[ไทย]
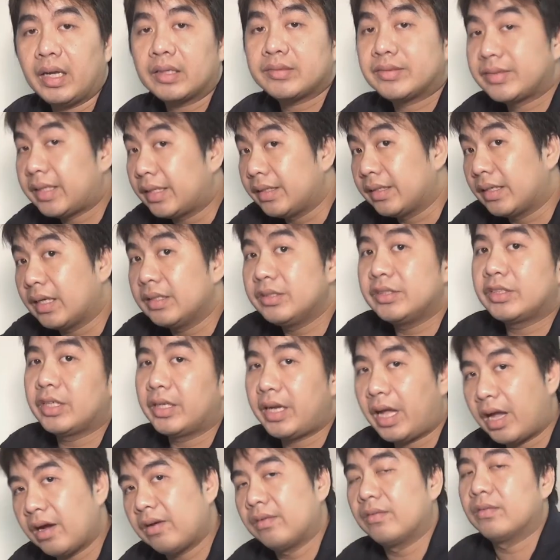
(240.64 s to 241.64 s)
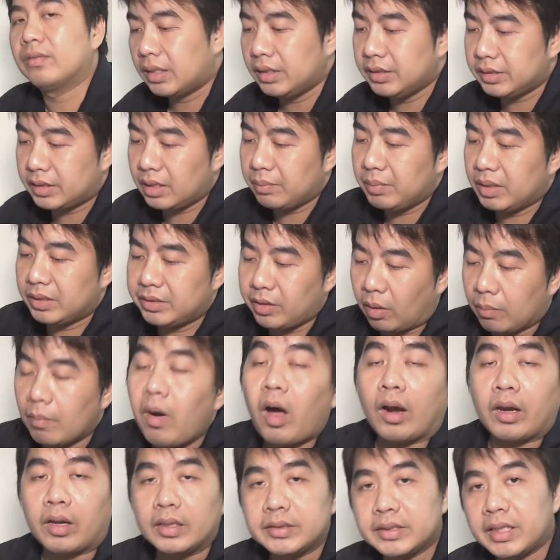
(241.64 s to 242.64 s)
เรียกซิงเกิลชานัลคือจริง ๆมี2พ
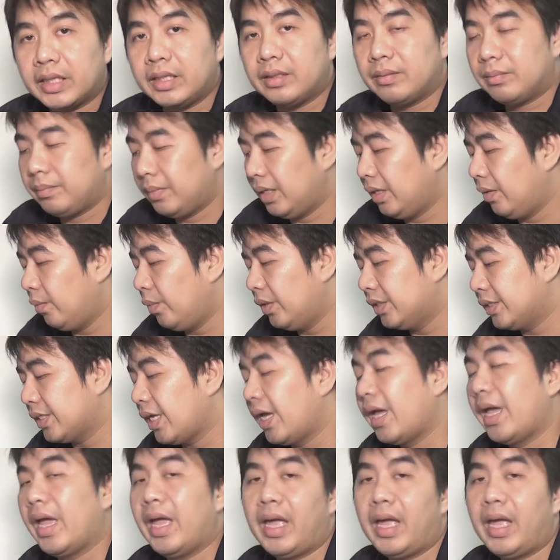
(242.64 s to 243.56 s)
อร์ตก็จริง มี VJ